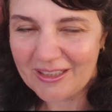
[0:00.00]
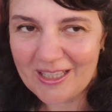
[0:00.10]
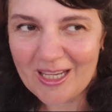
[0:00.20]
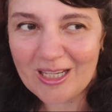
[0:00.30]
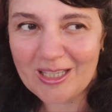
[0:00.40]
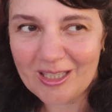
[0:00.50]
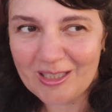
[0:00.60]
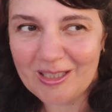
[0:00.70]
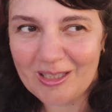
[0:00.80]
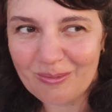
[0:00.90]
Дай
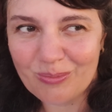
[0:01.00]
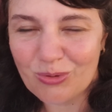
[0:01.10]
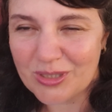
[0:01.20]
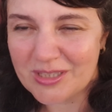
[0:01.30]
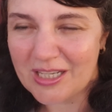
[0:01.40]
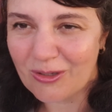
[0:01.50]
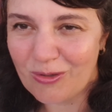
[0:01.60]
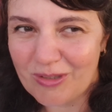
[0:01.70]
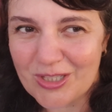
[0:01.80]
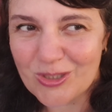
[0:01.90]
им Бог
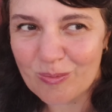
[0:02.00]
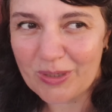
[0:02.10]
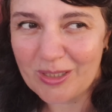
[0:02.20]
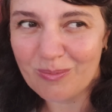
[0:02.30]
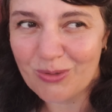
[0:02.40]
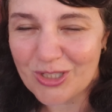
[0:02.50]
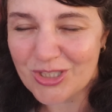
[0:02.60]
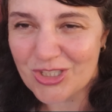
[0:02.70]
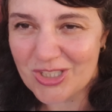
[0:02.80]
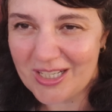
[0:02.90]
здоровья, чтобы они
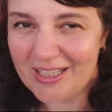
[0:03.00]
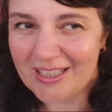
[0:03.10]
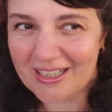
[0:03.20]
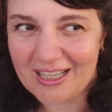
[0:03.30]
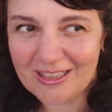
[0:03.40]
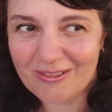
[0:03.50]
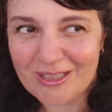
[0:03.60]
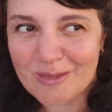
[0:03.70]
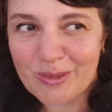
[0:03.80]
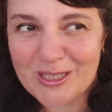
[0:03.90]
больше жили и
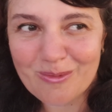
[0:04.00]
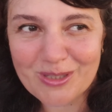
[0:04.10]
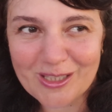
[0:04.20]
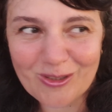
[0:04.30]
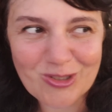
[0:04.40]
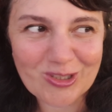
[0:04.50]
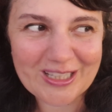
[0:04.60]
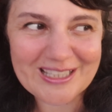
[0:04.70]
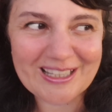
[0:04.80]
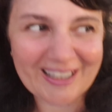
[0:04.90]
радовались. Спасибо за то, что
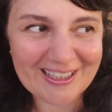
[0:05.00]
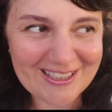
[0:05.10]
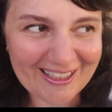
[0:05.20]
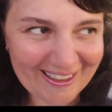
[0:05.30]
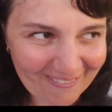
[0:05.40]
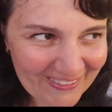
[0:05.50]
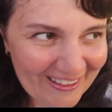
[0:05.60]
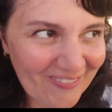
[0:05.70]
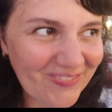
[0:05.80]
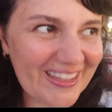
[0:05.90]
нас родили
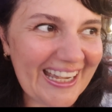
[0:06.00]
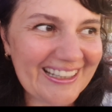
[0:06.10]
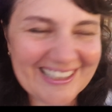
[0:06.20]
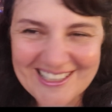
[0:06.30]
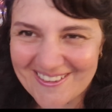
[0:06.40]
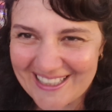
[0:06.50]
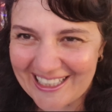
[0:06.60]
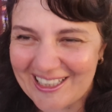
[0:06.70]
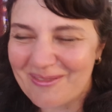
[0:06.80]
на этот свет.